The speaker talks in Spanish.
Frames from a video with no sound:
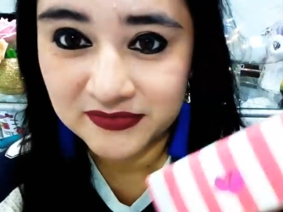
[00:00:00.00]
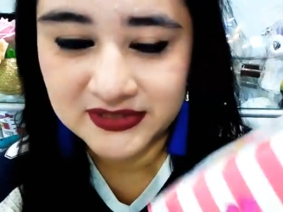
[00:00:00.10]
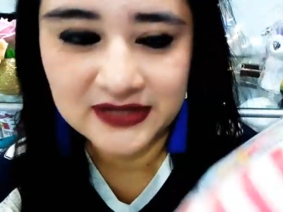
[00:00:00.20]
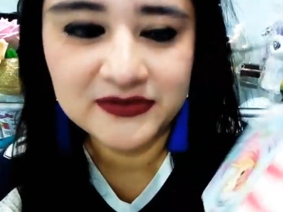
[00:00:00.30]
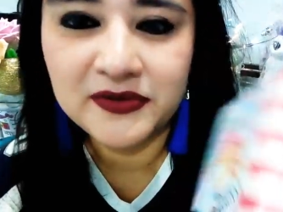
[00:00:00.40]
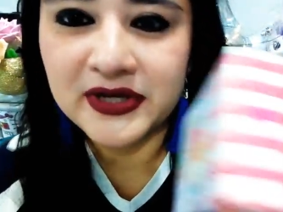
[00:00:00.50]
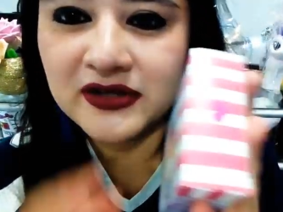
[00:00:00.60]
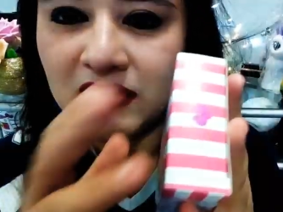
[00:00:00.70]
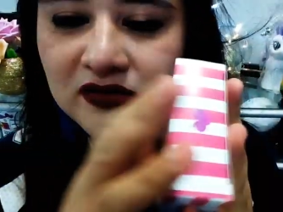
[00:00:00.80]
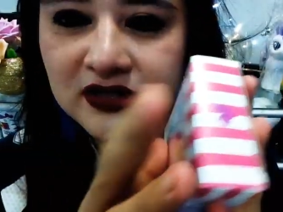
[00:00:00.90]
O sea, no
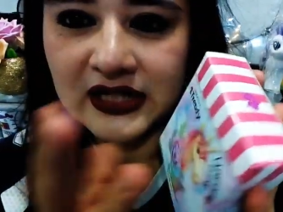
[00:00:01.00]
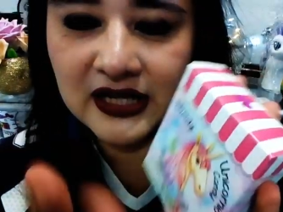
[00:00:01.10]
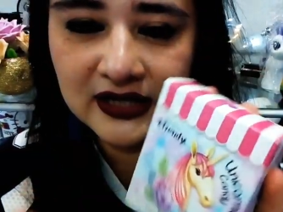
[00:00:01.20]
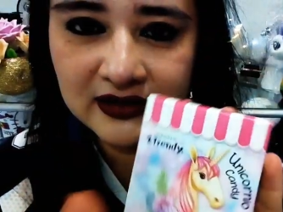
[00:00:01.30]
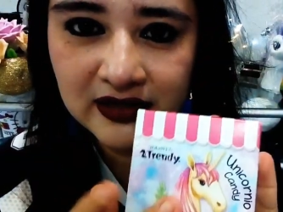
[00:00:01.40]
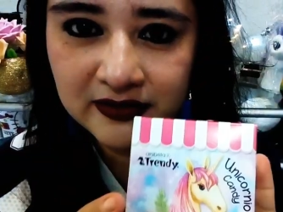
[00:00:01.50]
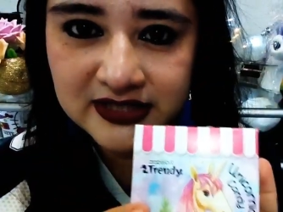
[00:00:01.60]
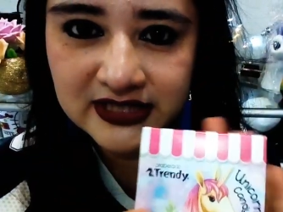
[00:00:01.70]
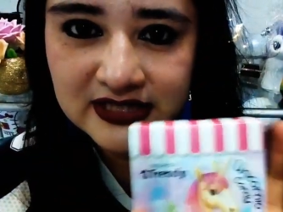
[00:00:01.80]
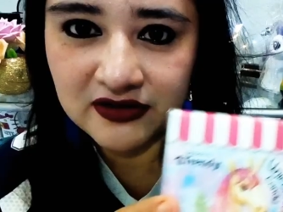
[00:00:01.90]
vienen con la,
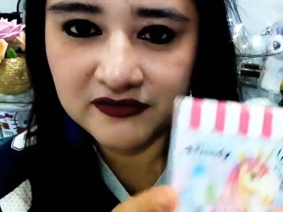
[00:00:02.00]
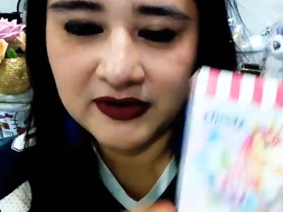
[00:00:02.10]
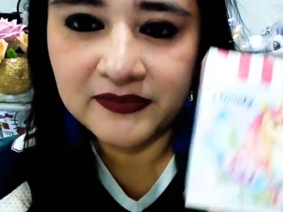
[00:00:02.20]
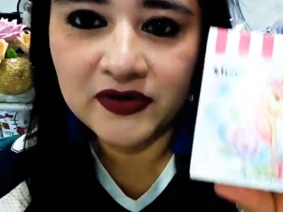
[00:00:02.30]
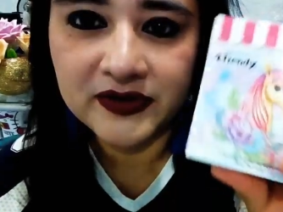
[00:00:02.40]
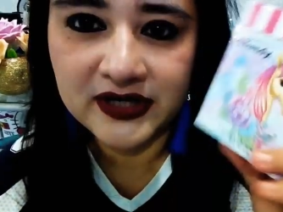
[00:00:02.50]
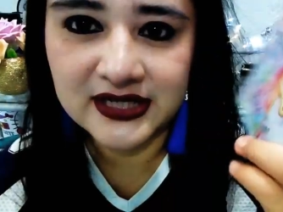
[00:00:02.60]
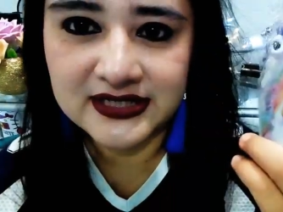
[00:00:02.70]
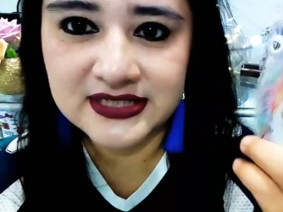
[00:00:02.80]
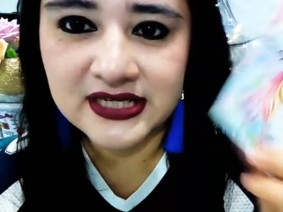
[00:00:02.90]
bolsita de celofán, pero
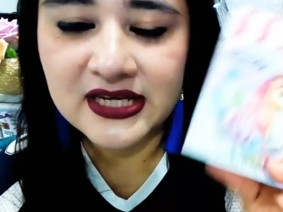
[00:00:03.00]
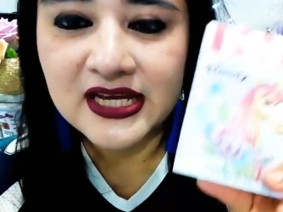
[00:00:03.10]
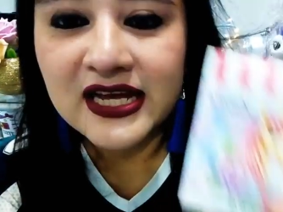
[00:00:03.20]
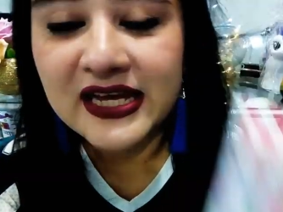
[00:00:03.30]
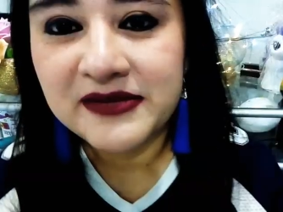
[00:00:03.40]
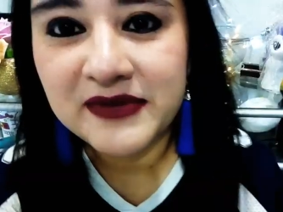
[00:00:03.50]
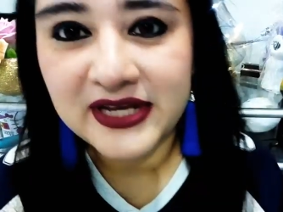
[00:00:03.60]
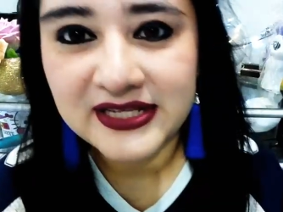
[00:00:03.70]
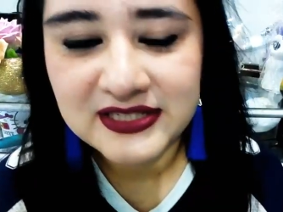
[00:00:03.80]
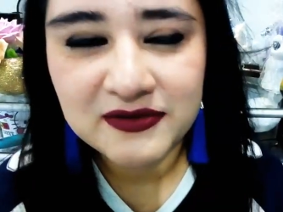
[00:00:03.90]
vienen así y
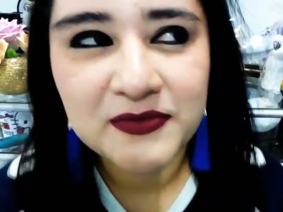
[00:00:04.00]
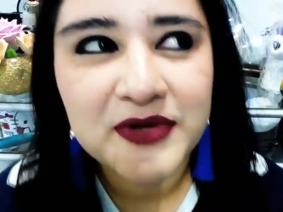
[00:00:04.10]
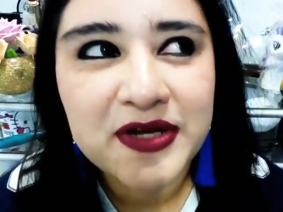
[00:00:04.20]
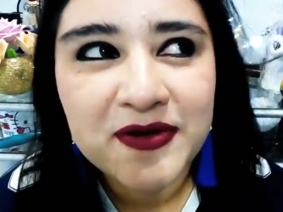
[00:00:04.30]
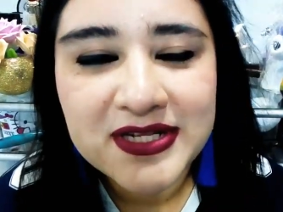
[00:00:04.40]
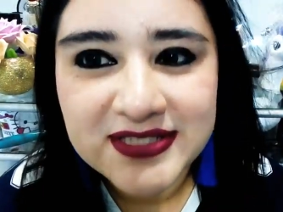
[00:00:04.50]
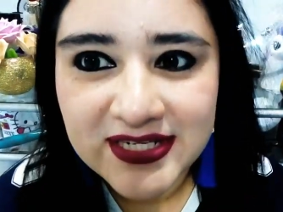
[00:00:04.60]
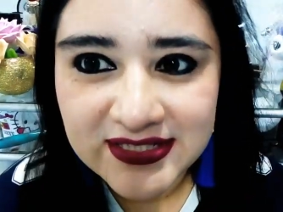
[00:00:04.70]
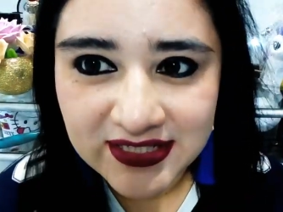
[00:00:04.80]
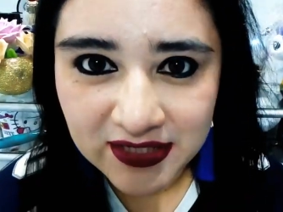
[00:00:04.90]
me quedé así como que con las
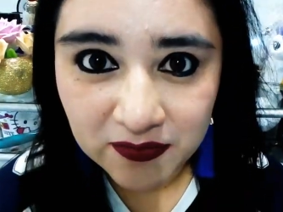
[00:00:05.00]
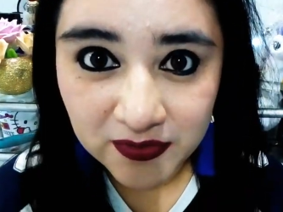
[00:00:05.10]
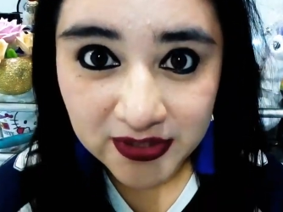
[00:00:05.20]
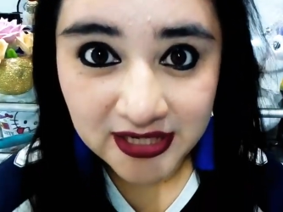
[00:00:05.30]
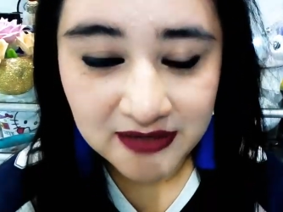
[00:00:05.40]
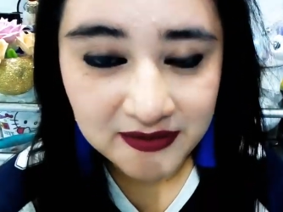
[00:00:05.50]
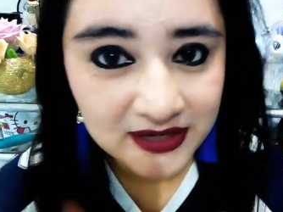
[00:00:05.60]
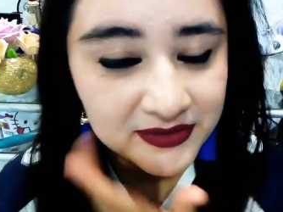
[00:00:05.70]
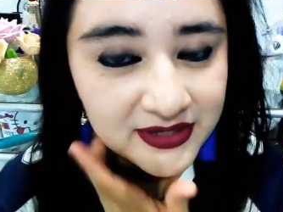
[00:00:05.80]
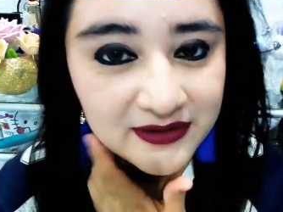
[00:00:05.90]
ganas de que voy a
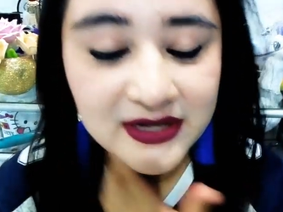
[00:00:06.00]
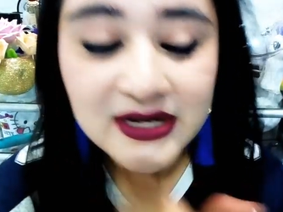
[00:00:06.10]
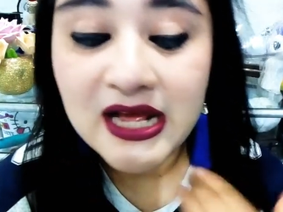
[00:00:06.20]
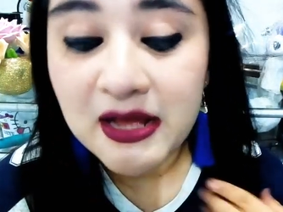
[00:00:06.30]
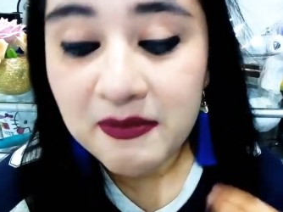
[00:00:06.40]
grabar, voy a grabar.